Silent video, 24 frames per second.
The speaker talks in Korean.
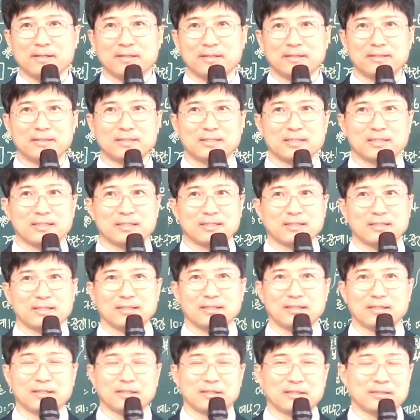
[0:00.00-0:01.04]

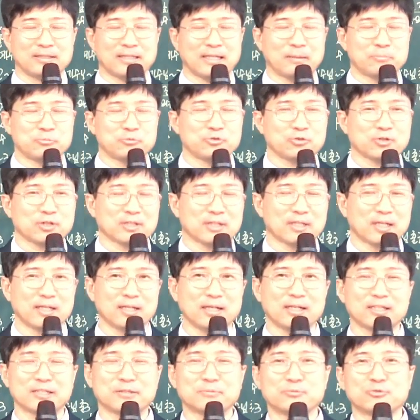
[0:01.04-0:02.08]
러시아가 남쪽에
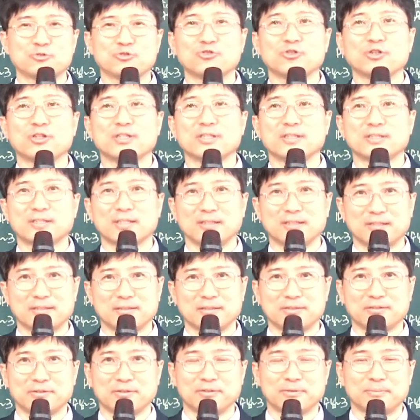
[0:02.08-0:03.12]
달라 그러면 줘야 된다
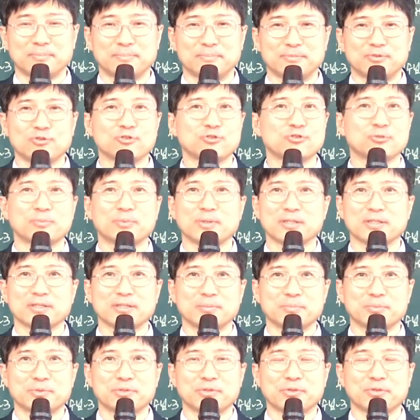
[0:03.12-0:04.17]
그랬어요. 줄 수밖에
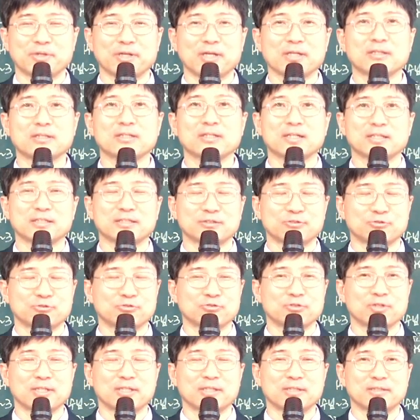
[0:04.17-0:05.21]
없어요. 핵을 가진
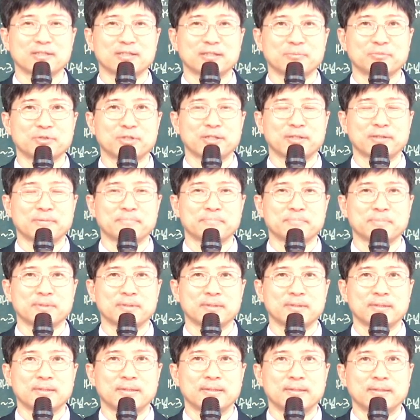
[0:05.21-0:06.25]
국가이기 때문에.
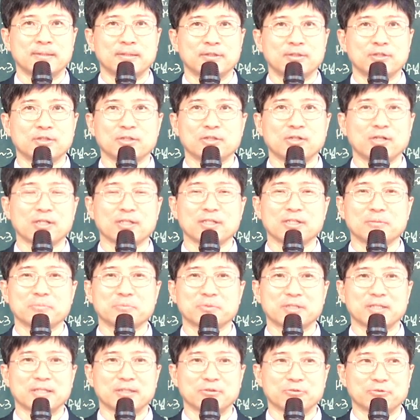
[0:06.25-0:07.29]
여기는 핵이
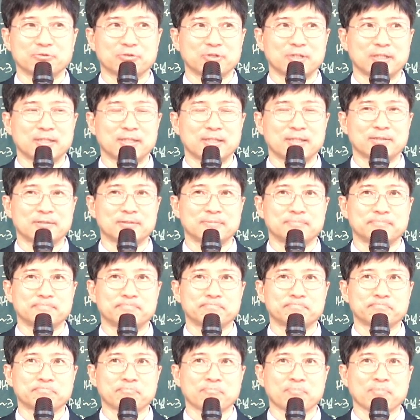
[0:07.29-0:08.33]
없잖아요. 우크라이나는.
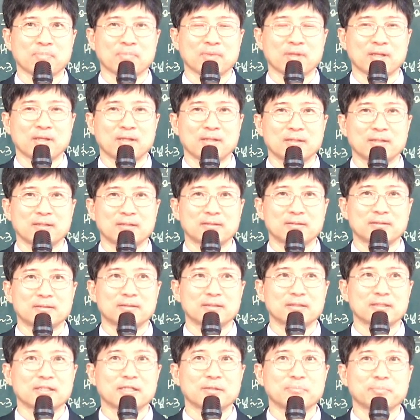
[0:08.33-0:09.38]

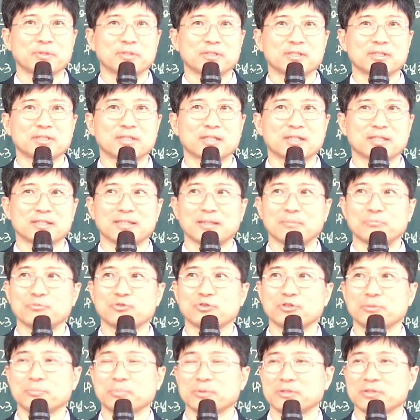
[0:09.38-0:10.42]
그렇게 버티다가
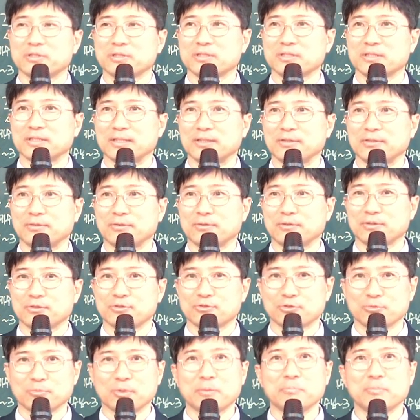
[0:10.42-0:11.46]
3주를 버텼잖아요.
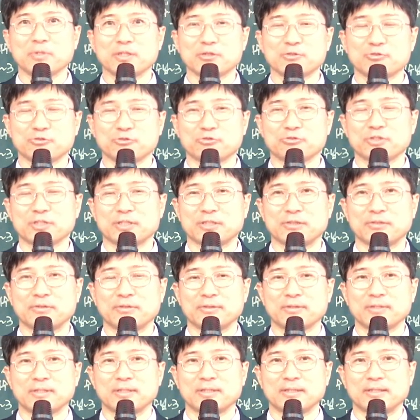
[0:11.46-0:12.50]
수만 명이
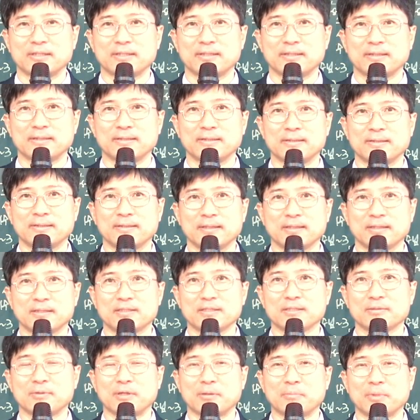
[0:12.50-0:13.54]
죽었잖아요. 그 안에.
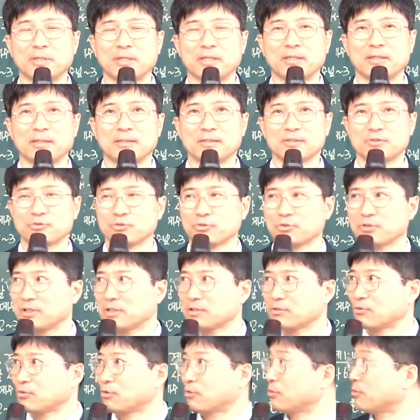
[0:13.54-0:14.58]
지금 아마 이쪽
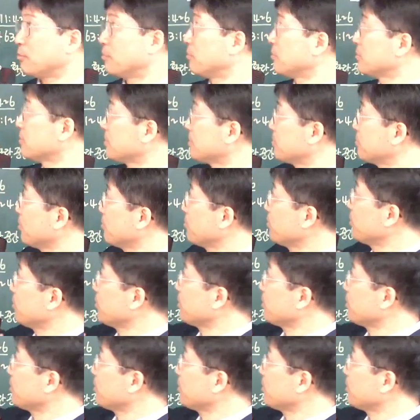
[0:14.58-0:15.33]
영토 지금 보면